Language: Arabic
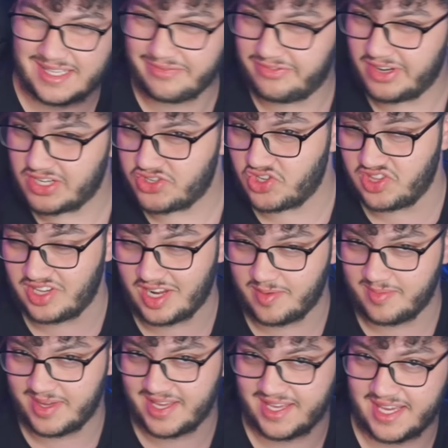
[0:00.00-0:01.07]
لسه فريش
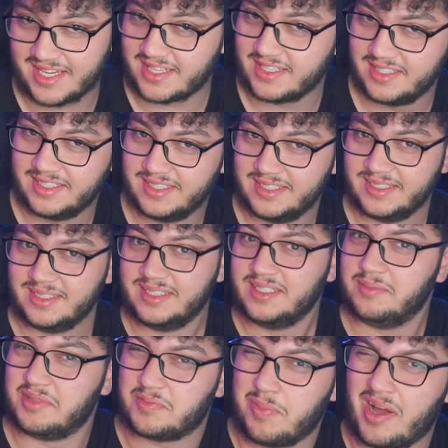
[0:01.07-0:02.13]
دراما هيك
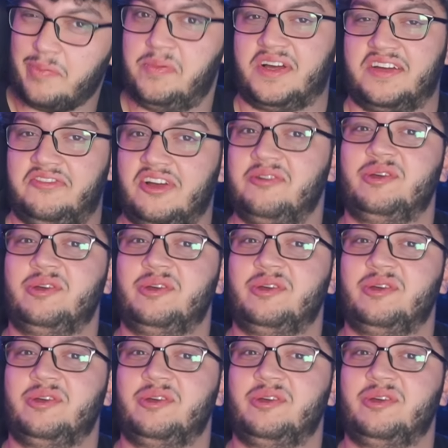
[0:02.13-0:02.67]
بتبقبق